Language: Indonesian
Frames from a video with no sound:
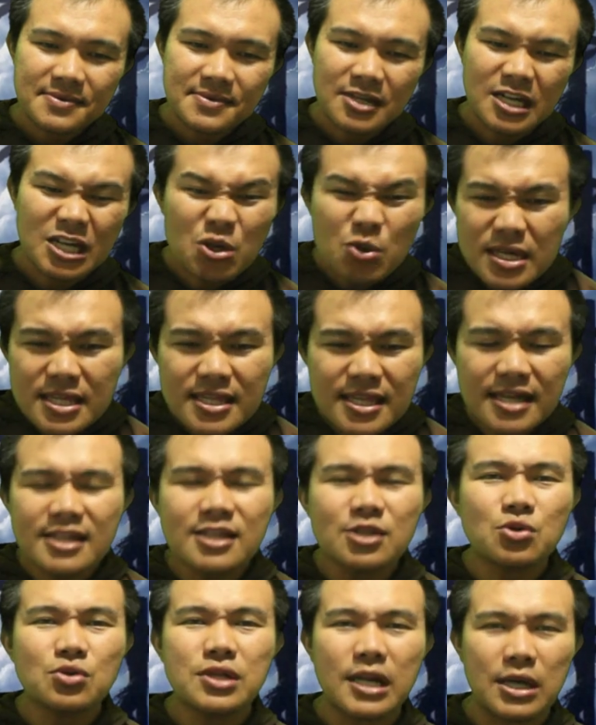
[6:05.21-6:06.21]
Kesulitan
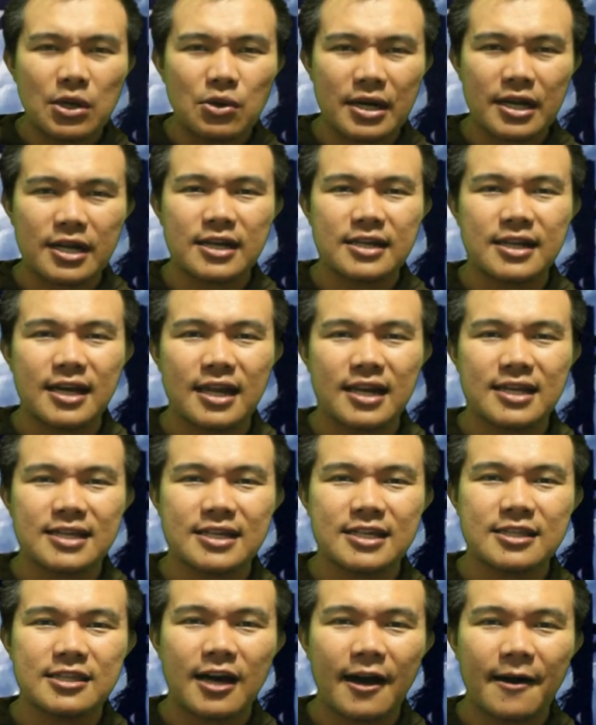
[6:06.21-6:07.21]
itu di luar kendali
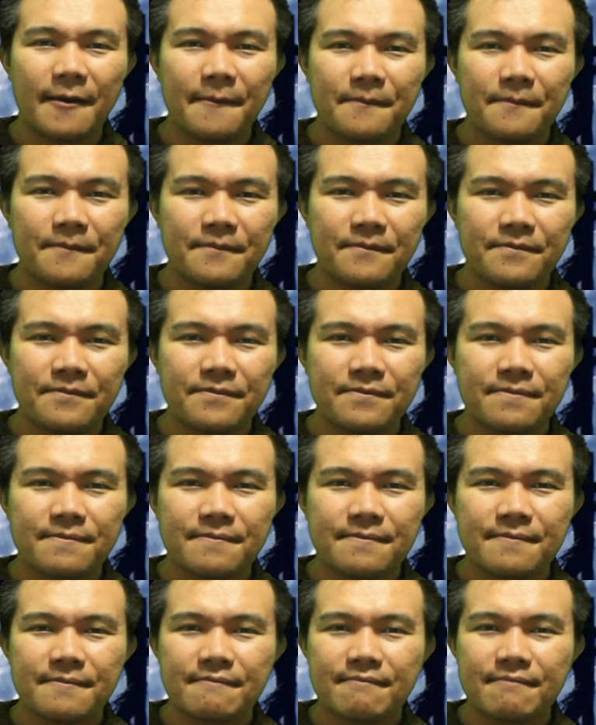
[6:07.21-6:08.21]
kita.
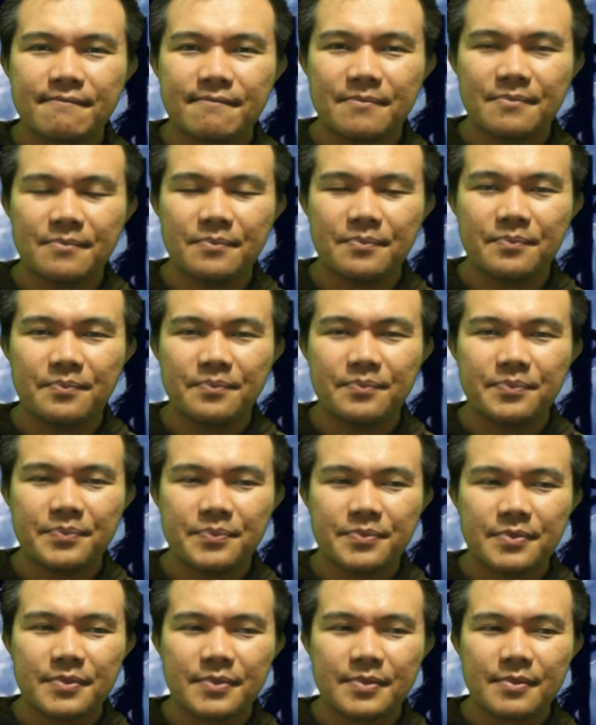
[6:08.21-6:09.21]
Hmm.
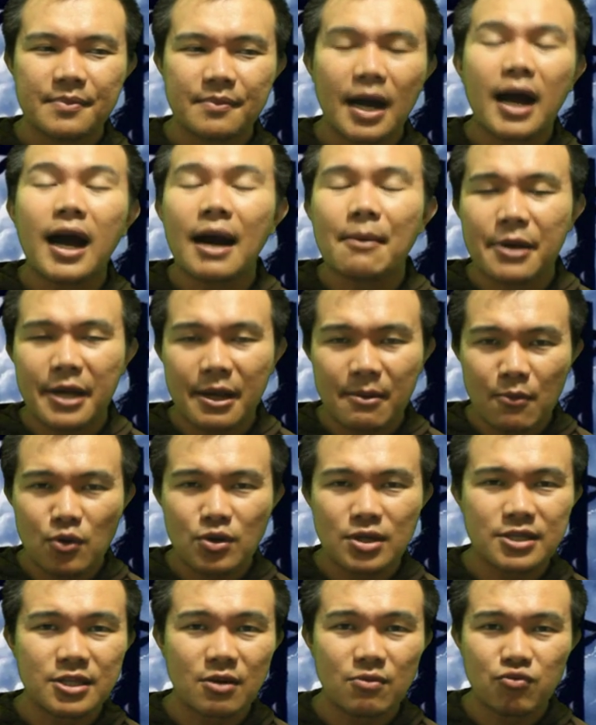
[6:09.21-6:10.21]
Maka apa yang
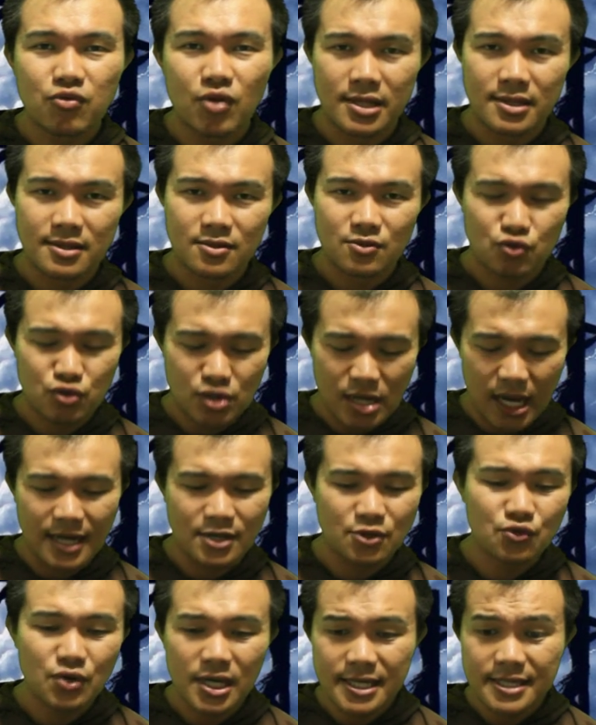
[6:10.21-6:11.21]
mau kita buat?
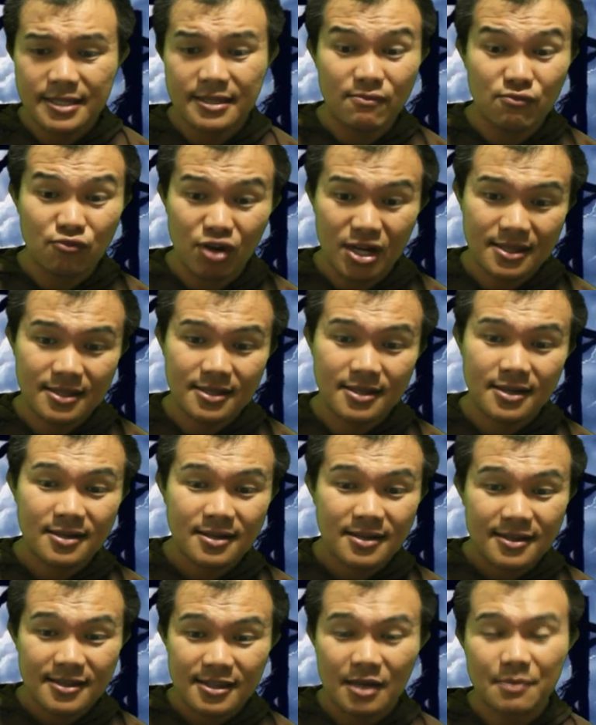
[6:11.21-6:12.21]
Usaha sudah kita buat
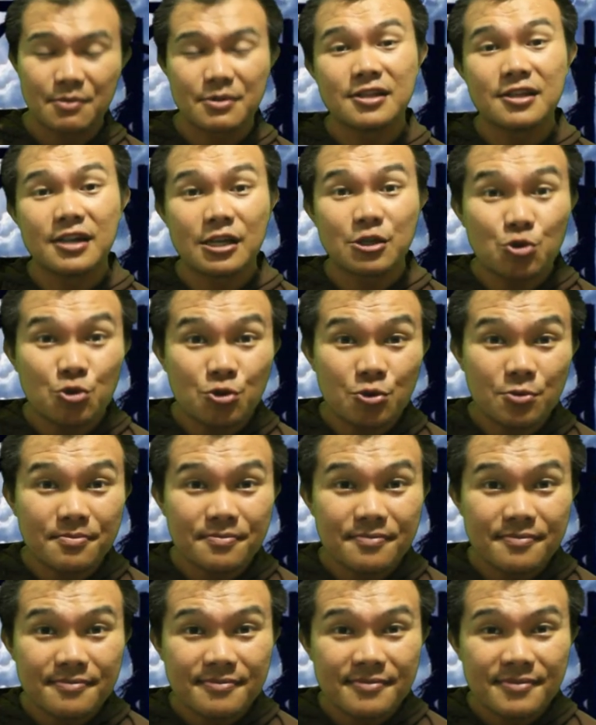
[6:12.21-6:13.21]
tapi tidak cukup.
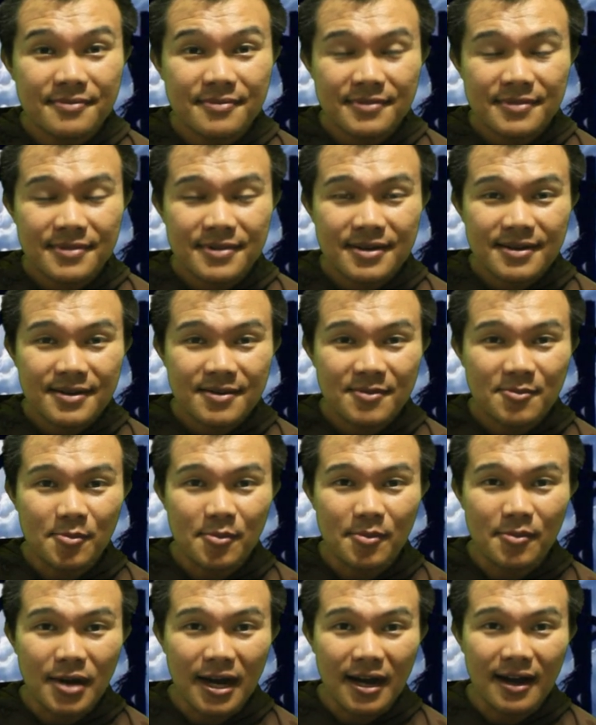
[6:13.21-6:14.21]

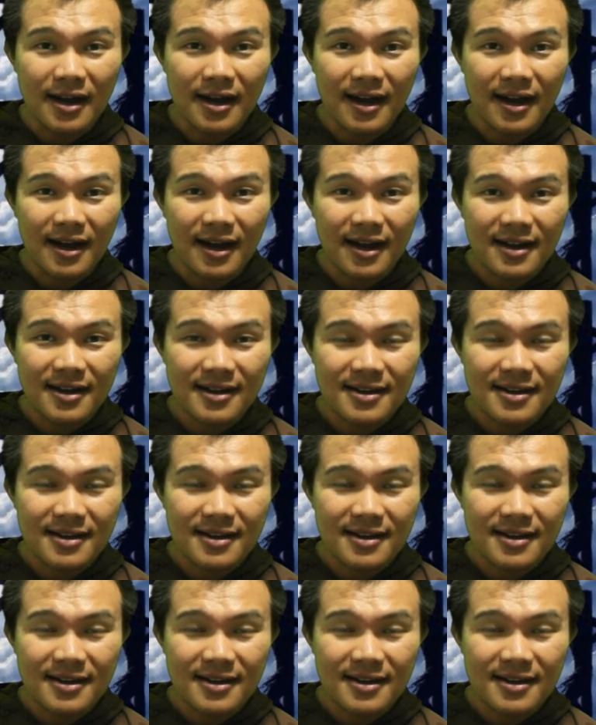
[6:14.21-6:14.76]
Maka